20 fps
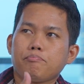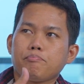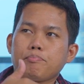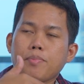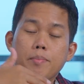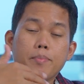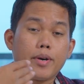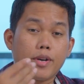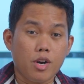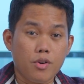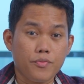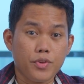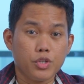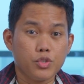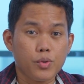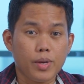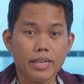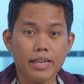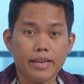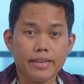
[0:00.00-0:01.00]
pembaruan
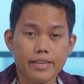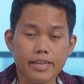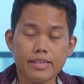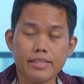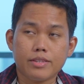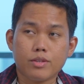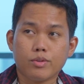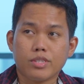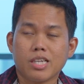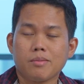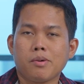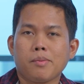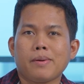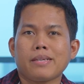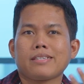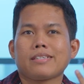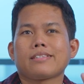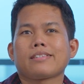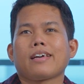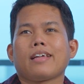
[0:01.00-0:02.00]
visual lagi, terutama
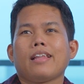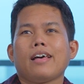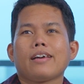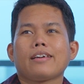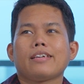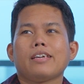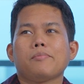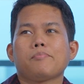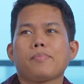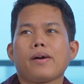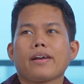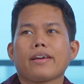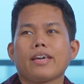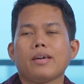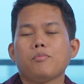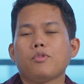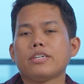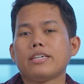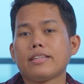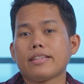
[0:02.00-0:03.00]
pas kita lagi pakai
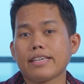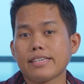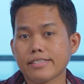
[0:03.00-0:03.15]
model